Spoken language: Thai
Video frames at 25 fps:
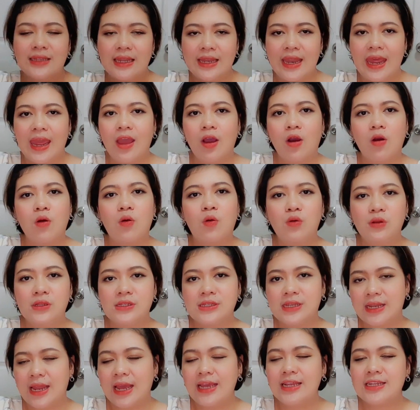ห์ของคุณจะ
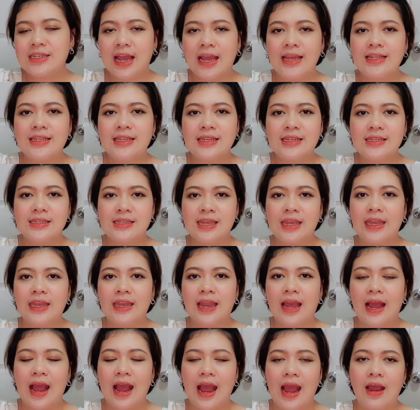ได้ใช้จริงๆนะ
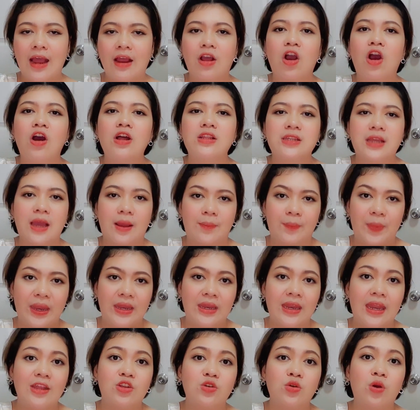คะก็จะเป็นใน
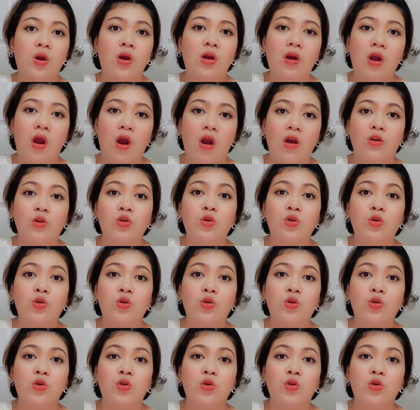ช่วงของ